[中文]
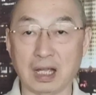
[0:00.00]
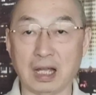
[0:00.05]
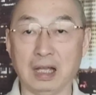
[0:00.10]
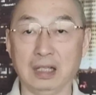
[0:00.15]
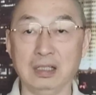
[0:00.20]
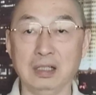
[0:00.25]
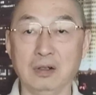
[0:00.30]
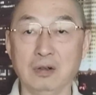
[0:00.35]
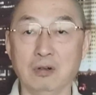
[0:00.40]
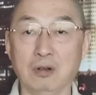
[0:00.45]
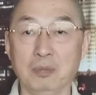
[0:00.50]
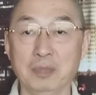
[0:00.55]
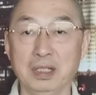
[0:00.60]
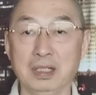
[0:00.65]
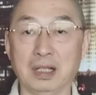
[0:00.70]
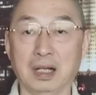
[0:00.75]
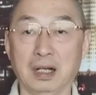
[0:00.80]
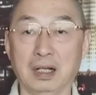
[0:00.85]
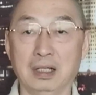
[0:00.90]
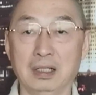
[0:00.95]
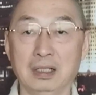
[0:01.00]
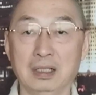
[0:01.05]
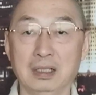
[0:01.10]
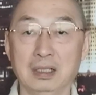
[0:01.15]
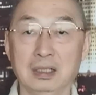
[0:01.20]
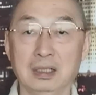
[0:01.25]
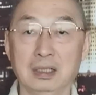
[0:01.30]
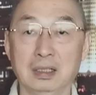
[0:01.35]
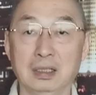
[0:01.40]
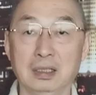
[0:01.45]
大赢国民党，
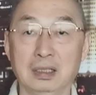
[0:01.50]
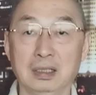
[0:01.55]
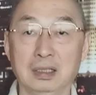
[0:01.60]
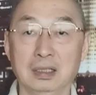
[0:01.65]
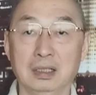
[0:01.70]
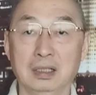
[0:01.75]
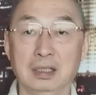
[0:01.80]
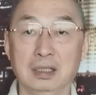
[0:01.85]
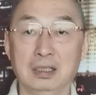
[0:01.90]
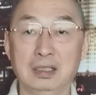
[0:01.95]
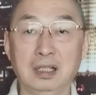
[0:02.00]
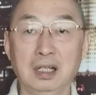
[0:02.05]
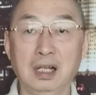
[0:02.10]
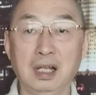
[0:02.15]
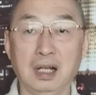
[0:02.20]
这